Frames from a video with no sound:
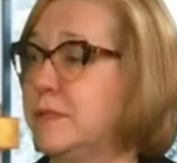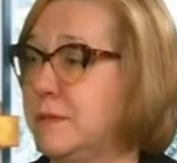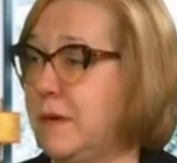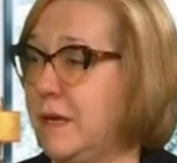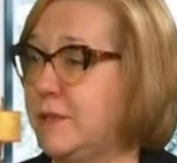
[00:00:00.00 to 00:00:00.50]
не
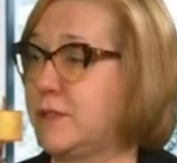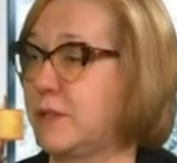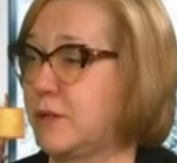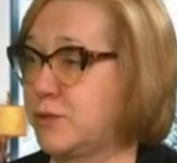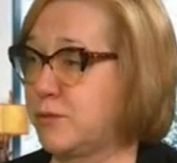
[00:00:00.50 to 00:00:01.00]
заболеть, это
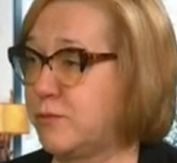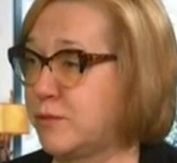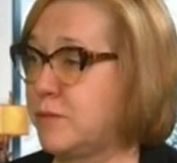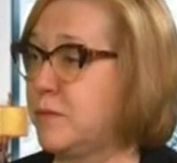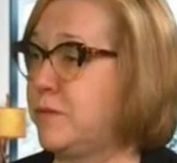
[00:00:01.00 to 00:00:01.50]
хорошо
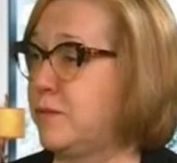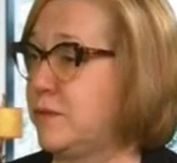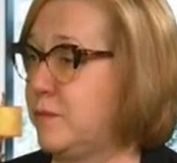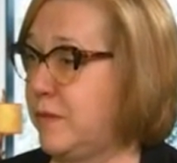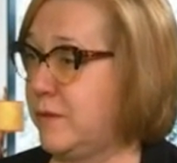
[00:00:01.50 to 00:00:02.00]
кушать. Мы
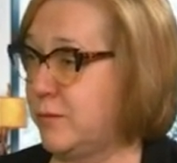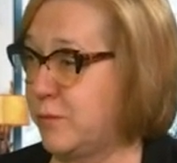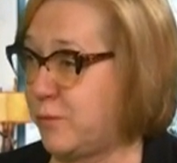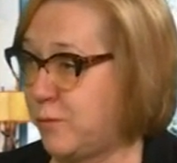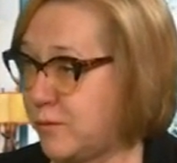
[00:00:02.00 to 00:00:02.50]
привозим полевую
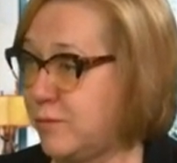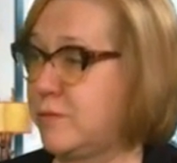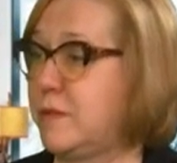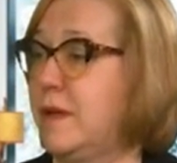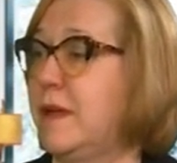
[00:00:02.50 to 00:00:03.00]
кухню
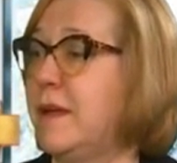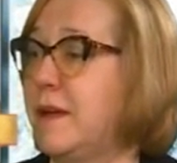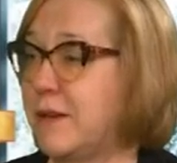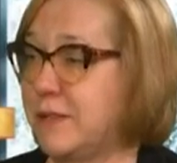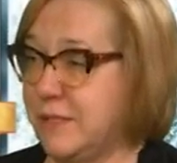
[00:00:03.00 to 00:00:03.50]
туда,
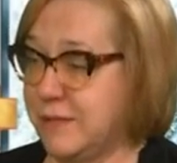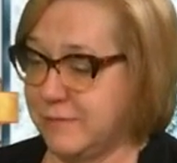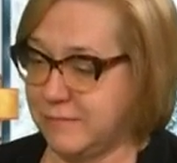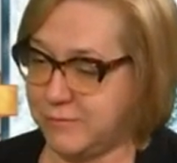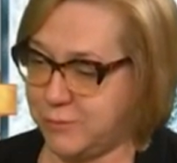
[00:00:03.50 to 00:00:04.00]
угу, где
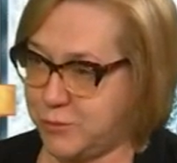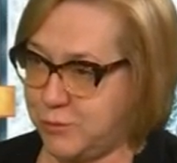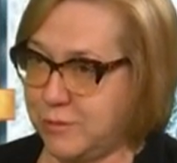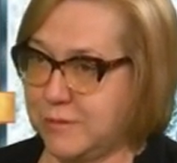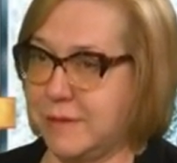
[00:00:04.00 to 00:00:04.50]

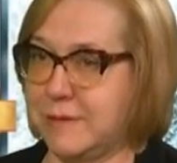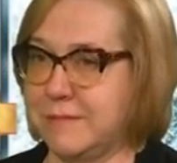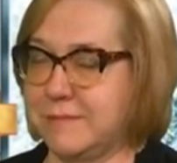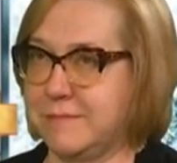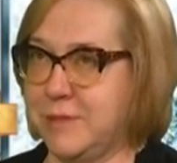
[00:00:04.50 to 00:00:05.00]
тушенка,
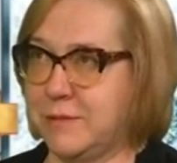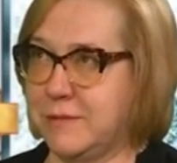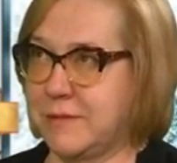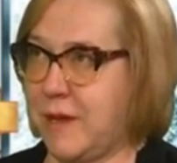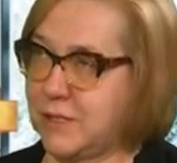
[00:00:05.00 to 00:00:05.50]
нет,
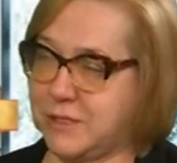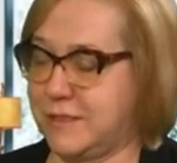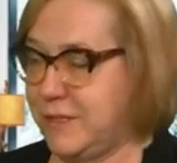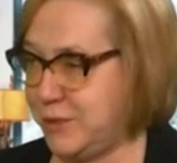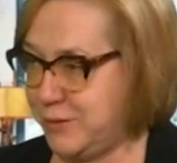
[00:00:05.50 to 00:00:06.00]
каша
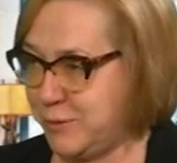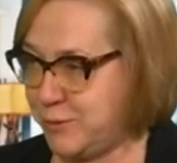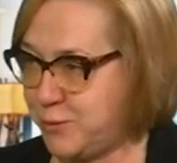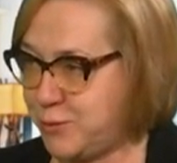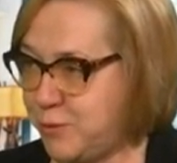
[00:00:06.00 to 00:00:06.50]
гречневая,
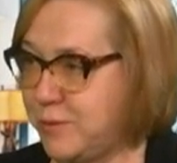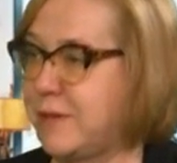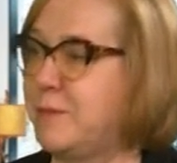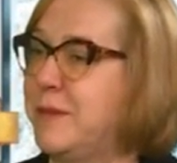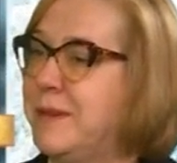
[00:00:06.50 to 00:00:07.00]
тушенка.
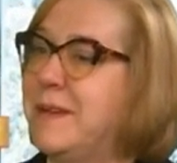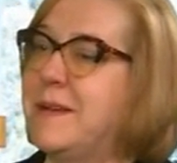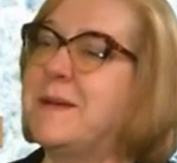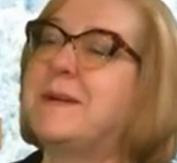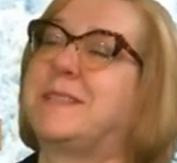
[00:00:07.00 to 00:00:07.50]
Солдатская
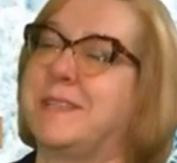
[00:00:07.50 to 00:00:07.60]
каша, так